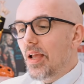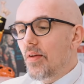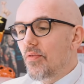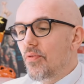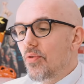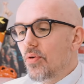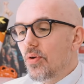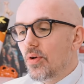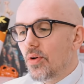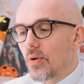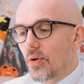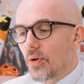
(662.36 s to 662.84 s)
Et
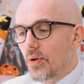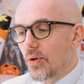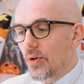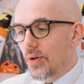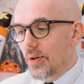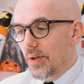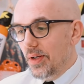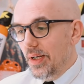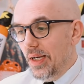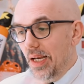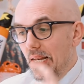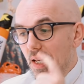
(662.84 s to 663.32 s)
vu
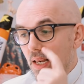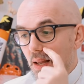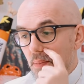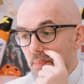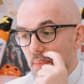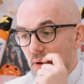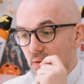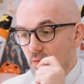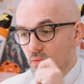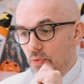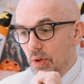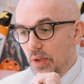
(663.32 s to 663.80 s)
que il n'a
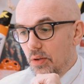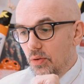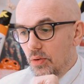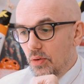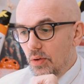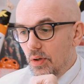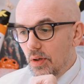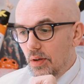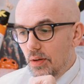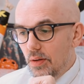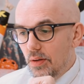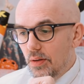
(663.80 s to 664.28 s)
pas de
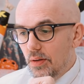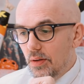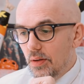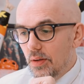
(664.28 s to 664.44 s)
voiture,